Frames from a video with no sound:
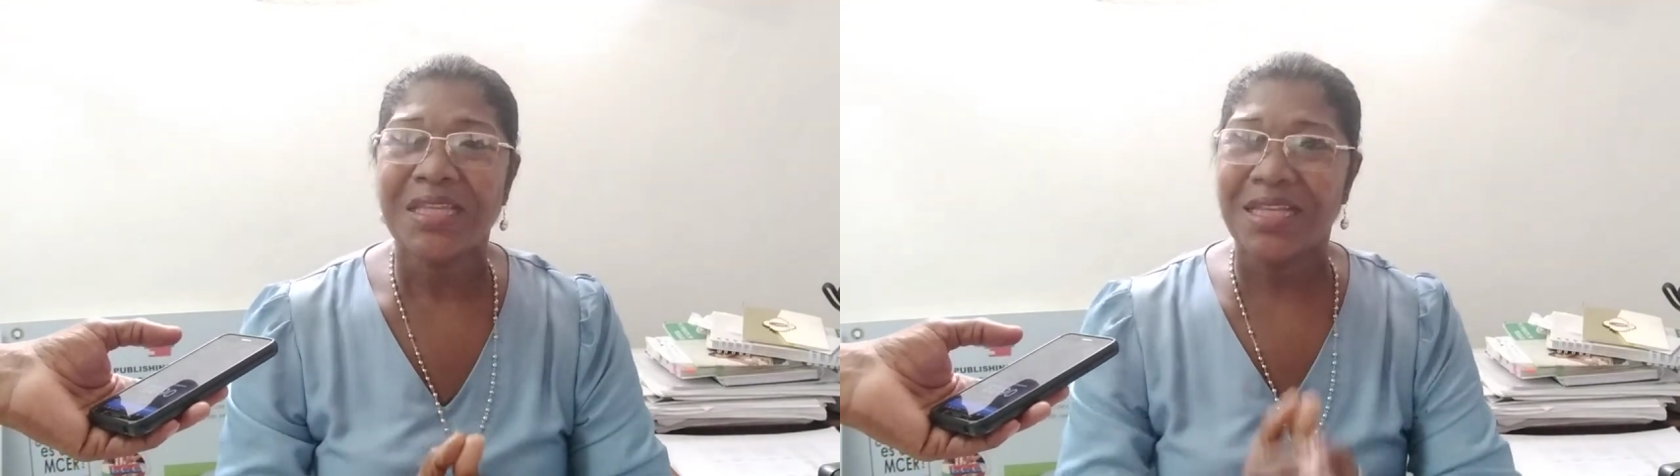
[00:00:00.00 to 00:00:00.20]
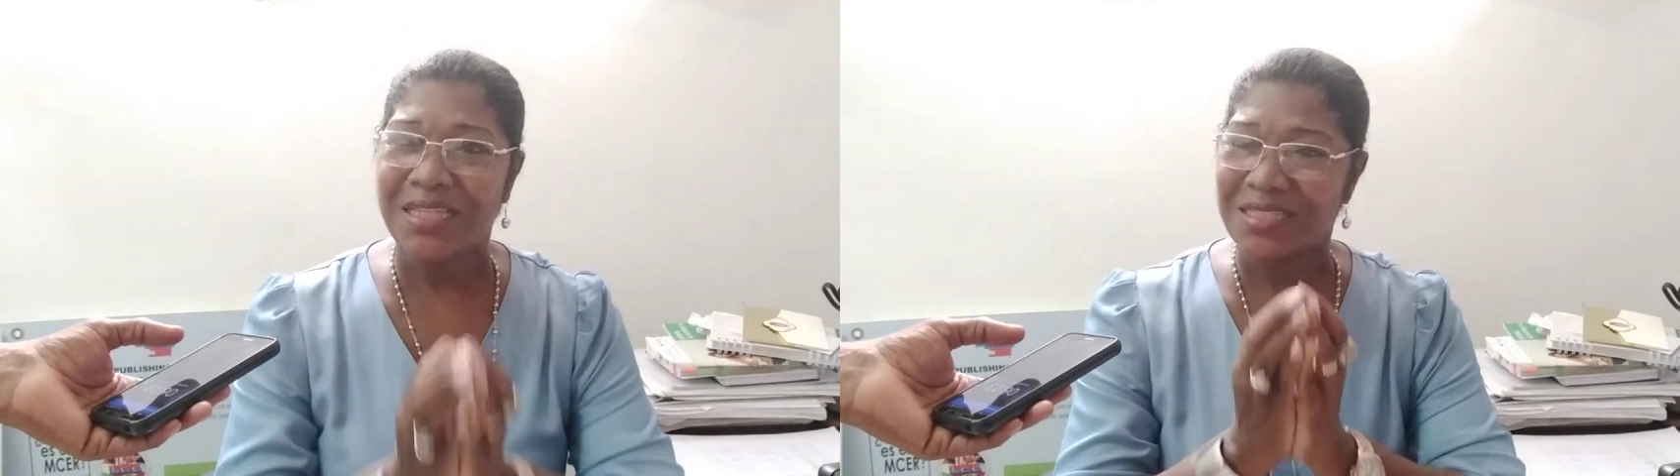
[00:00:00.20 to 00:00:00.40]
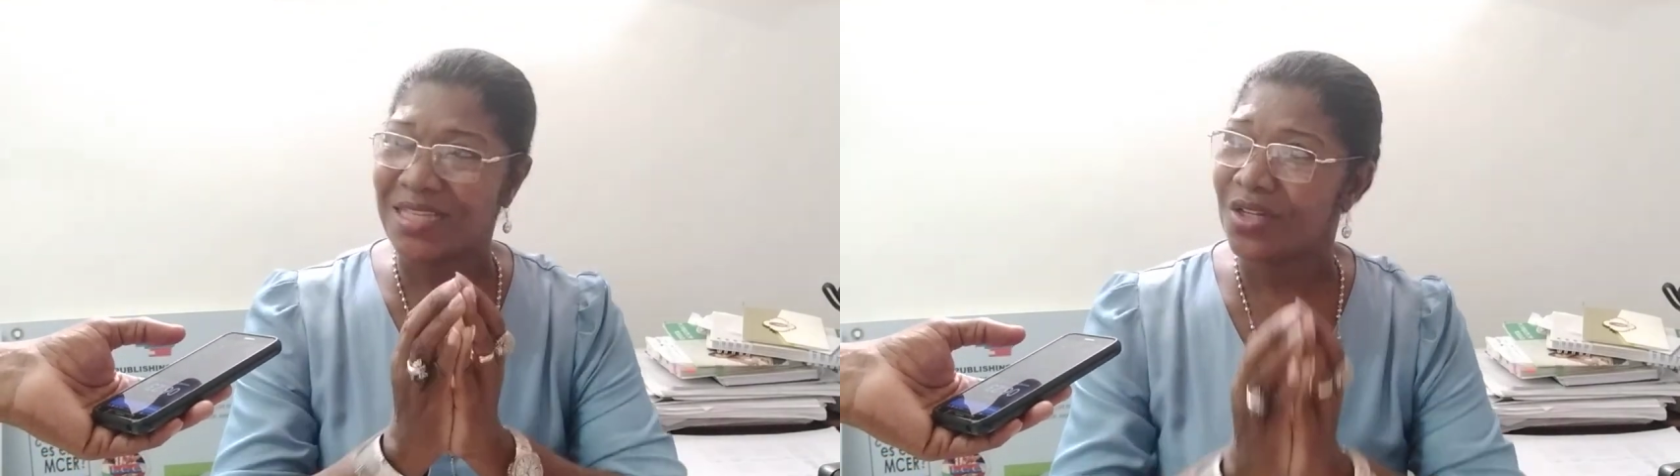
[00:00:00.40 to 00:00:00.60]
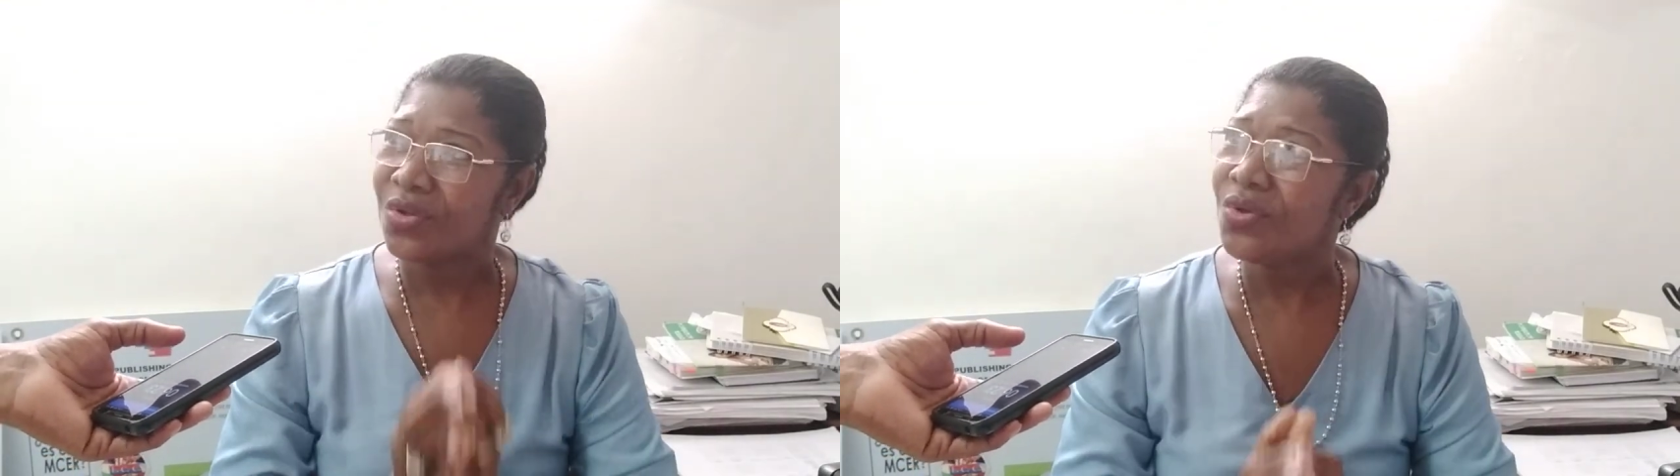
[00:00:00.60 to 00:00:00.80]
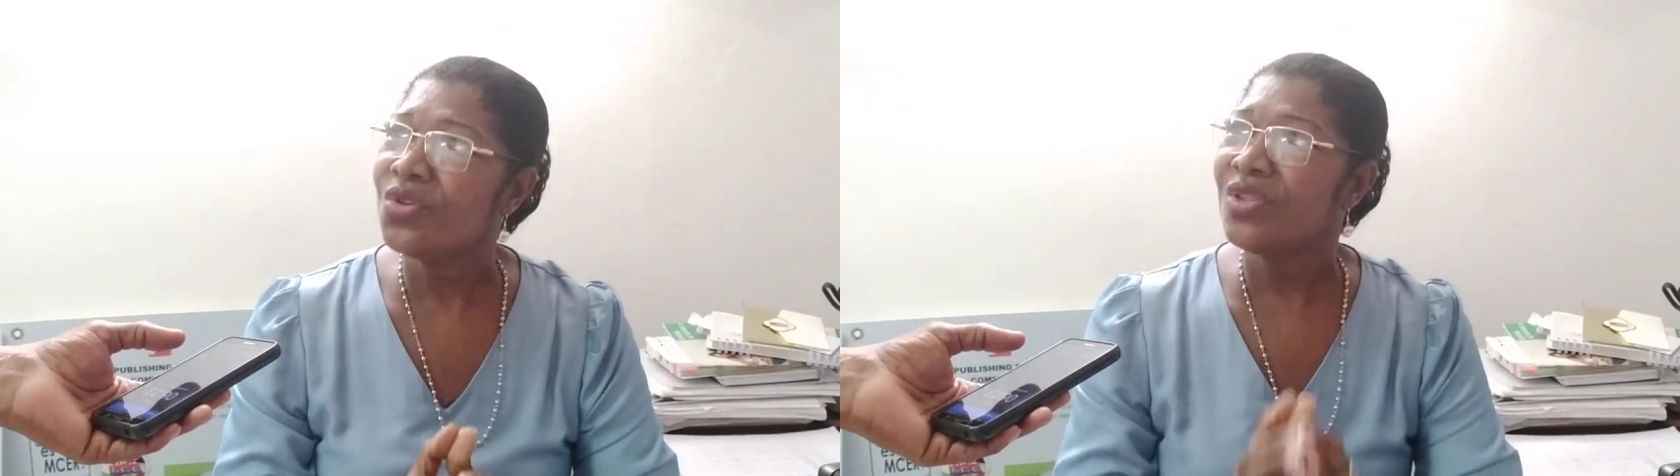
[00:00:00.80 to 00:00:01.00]
y el
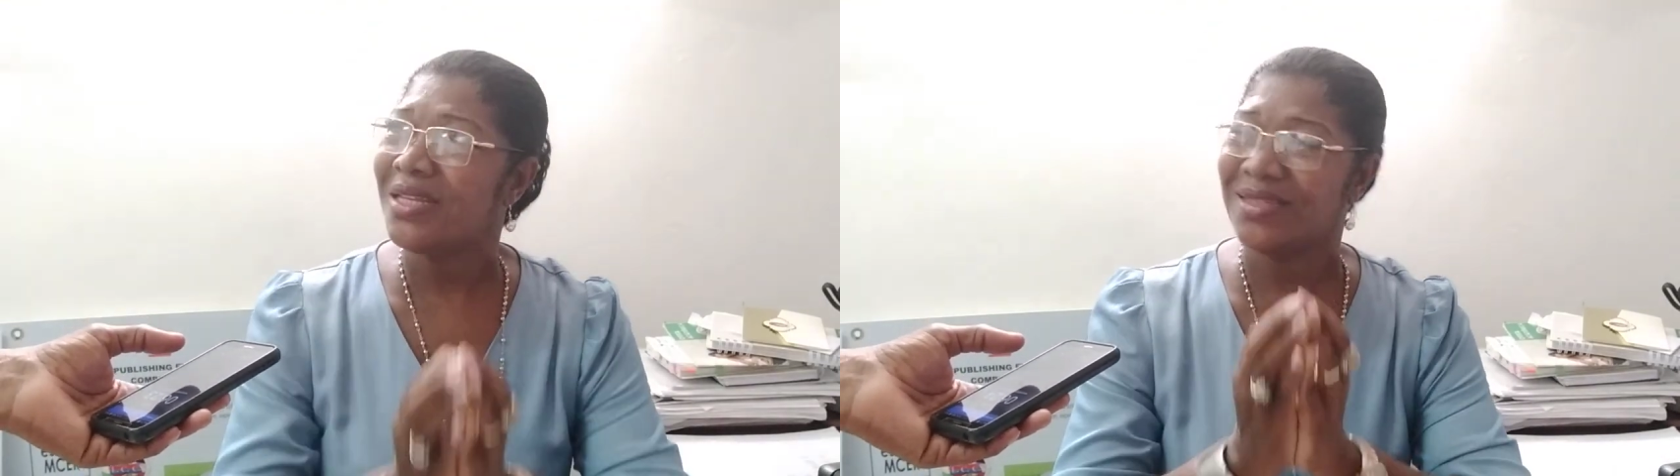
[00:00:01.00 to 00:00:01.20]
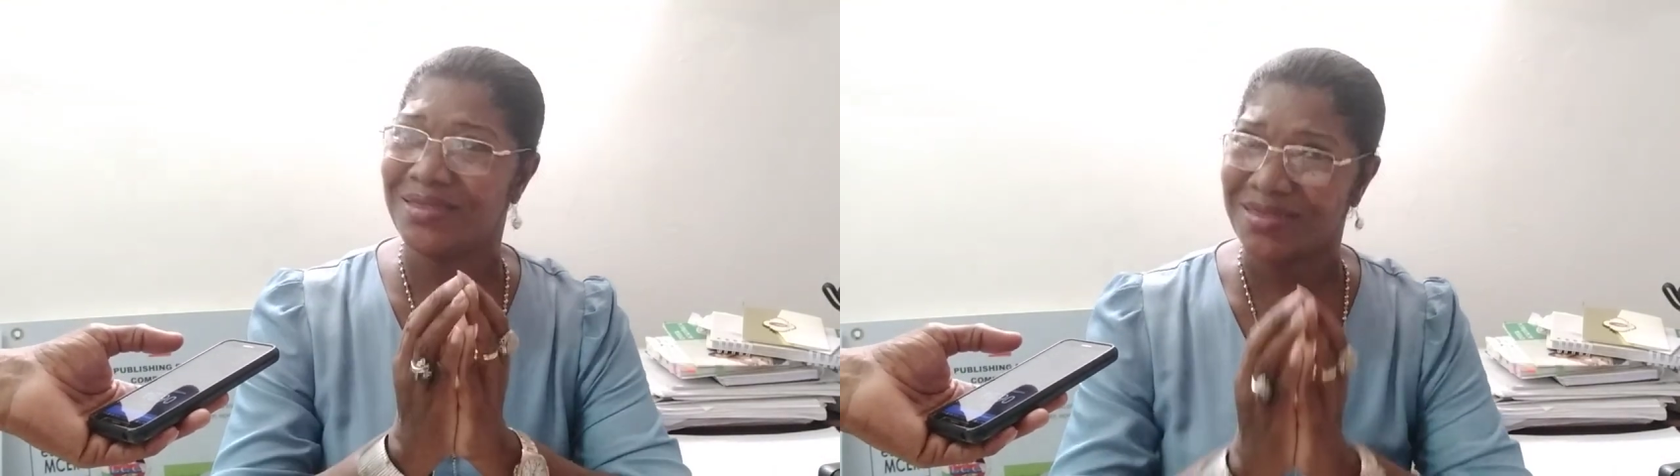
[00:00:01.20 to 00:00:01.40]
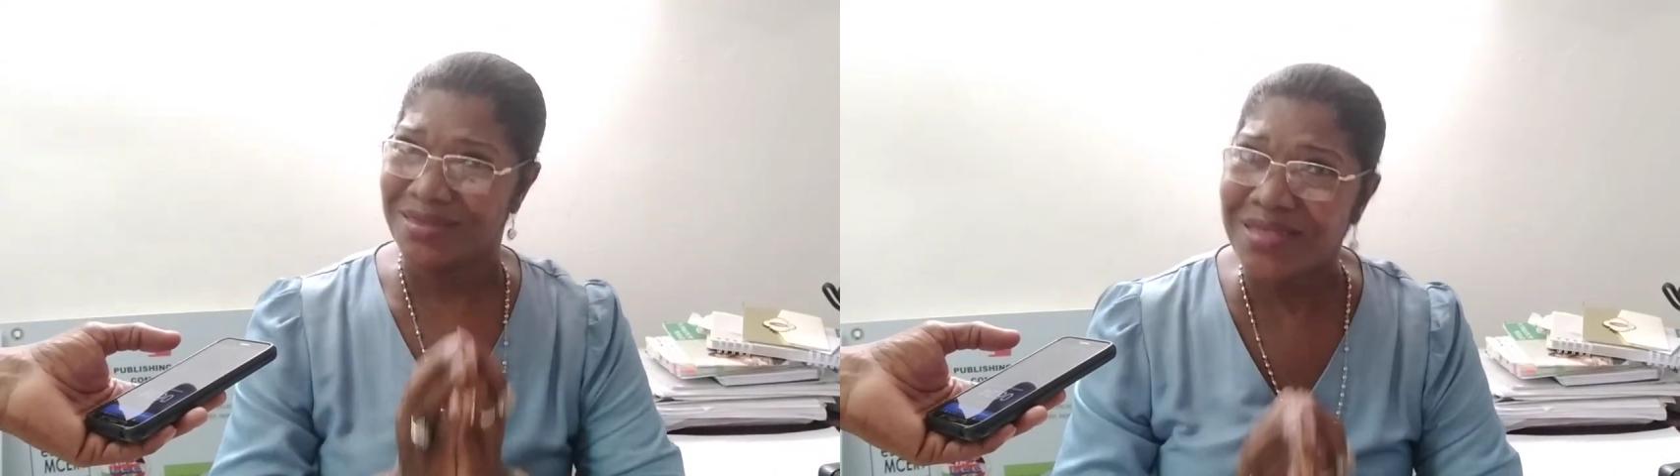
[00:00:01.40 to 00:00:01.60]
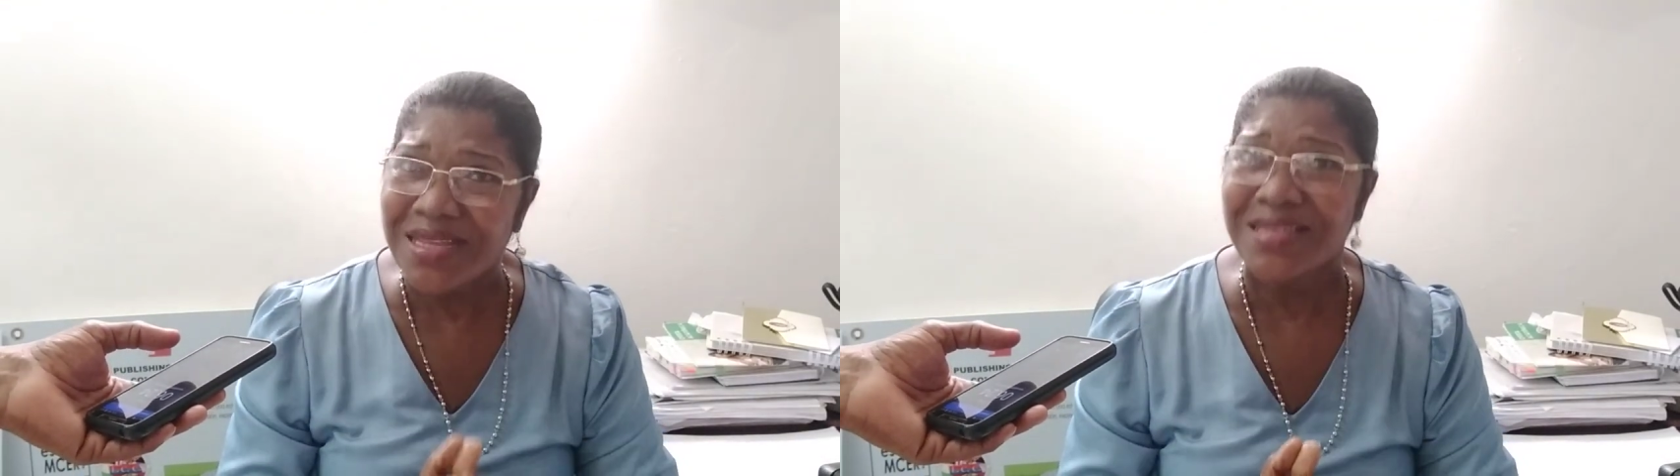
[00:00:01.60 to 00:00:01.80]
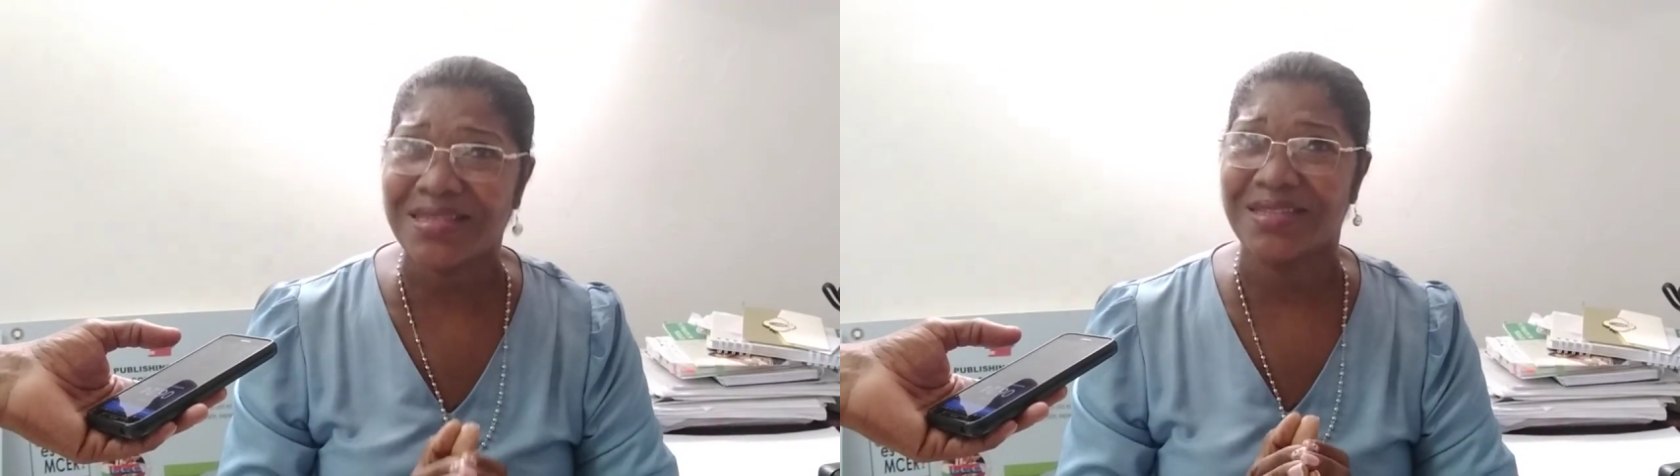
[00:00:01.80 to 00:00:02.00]
desarrollo de las
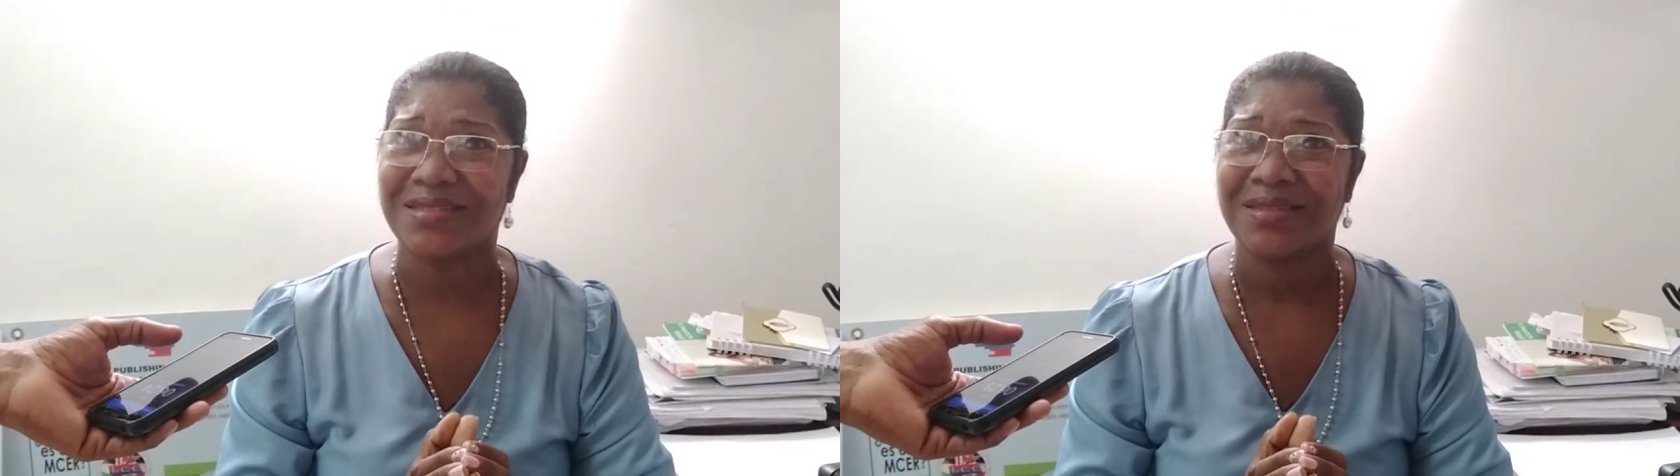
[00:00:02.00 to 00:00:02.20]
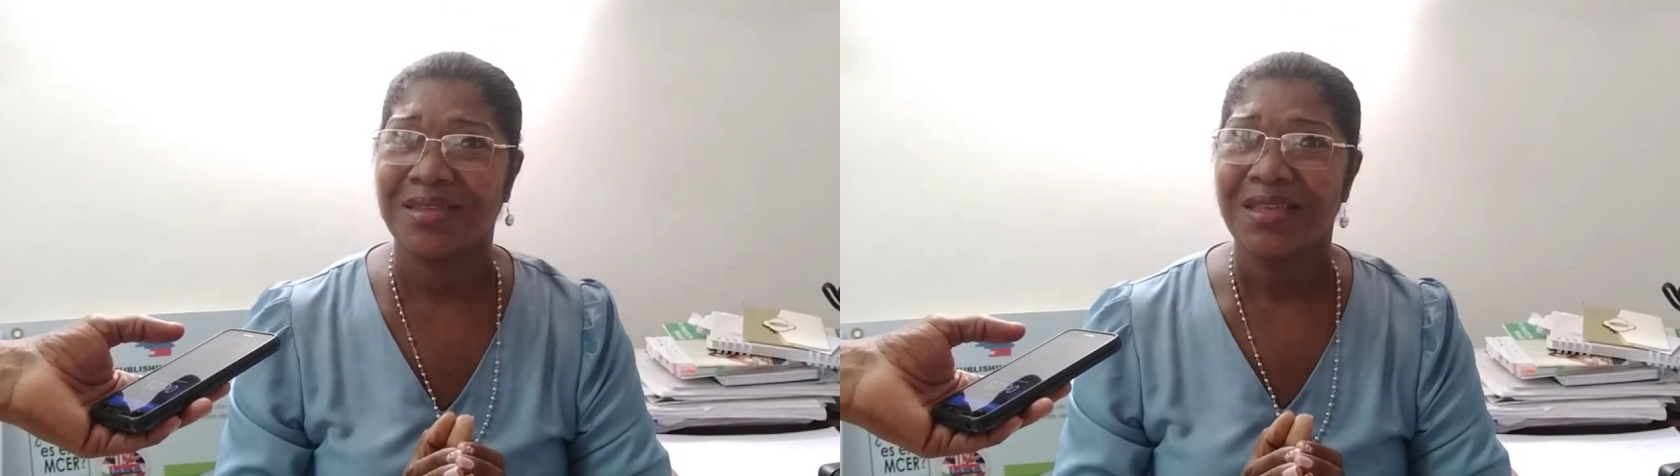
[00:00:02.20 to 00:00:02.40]
destrezas.